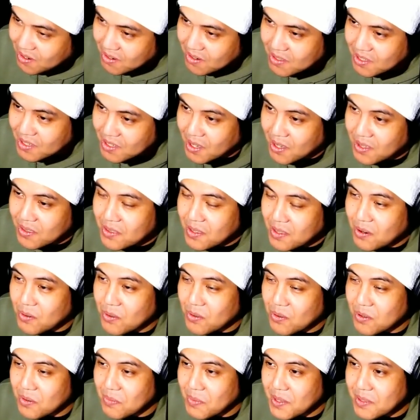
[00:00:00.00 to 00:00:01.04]
いな、なんだこ
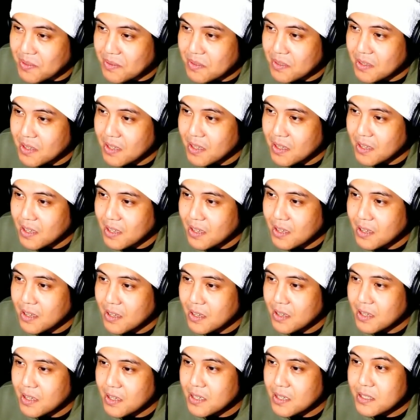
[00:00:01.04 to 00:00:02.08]
の夢
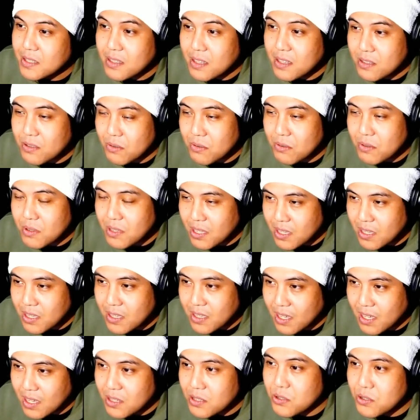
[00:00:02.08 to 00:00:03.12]
で、その日
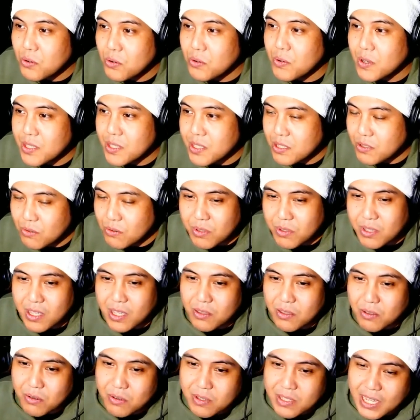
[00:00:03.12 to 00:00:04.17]
検証終わって、その時
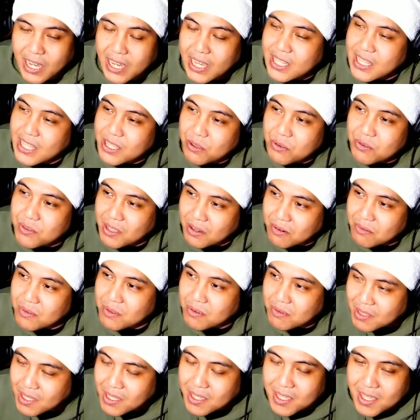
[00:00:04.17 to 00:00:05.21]
焼いたトンネルっていう
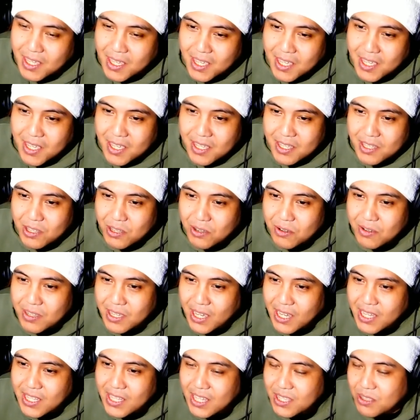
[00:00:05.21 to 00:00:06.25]
ね、旧
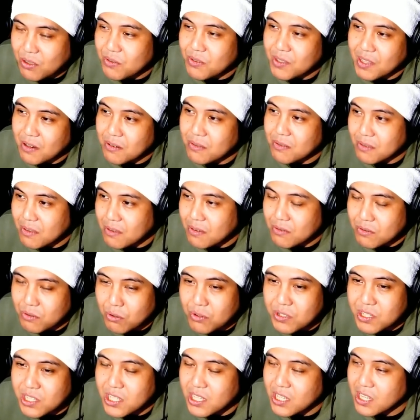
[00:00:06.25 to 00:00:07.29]
焼いたトンネルっていう
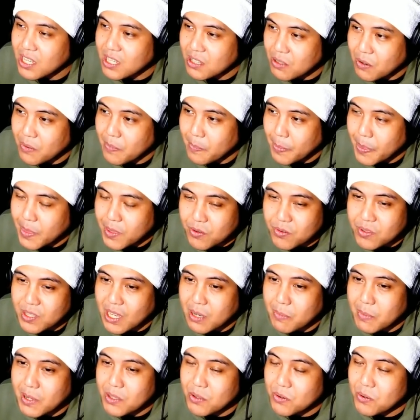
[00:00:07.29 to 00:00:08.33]
栃木のちょっと
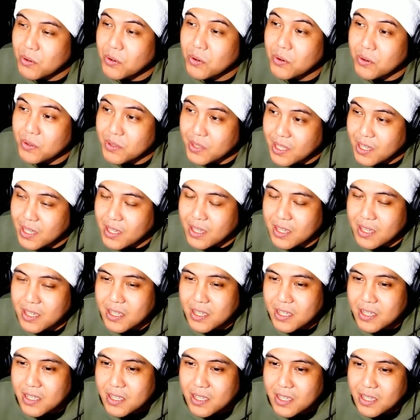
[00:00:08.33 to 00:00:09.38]
山の方で、
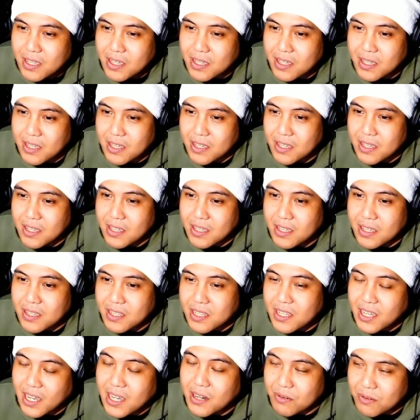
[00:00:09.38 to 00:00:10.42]
に
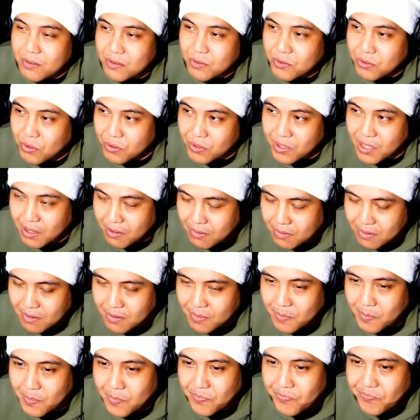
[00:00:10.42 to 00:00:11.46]
あるトンネル
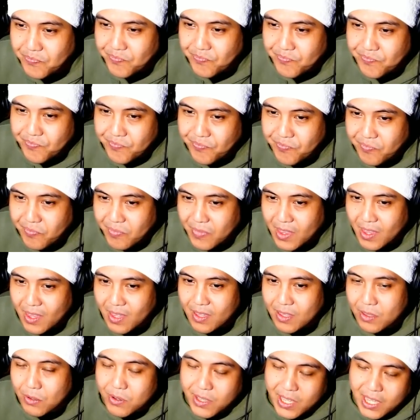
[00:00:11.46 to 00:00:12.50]

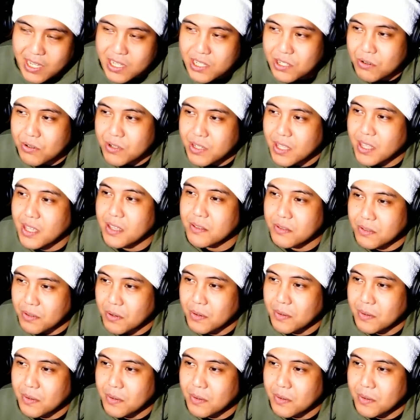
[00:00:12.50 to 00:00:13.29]
の検証してたんですよ。